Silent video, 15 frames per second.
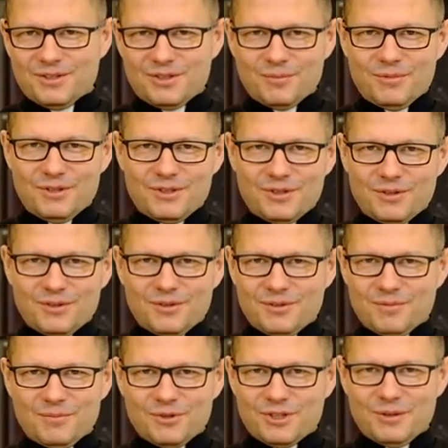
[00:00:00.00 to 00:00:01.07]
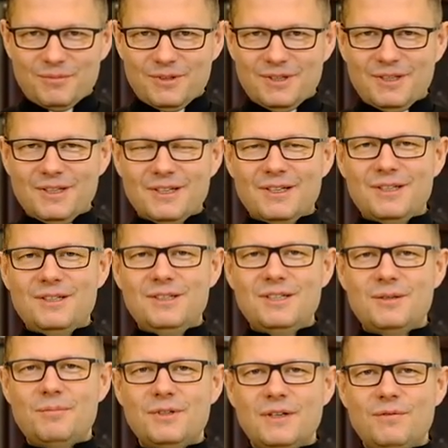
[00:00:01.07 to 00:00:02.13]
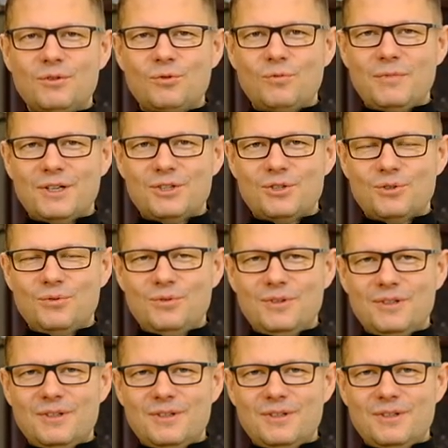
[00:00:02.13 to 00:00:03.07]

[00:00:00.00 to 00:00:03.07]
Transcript: robić co możemy. Nikt by nie wytłumaczył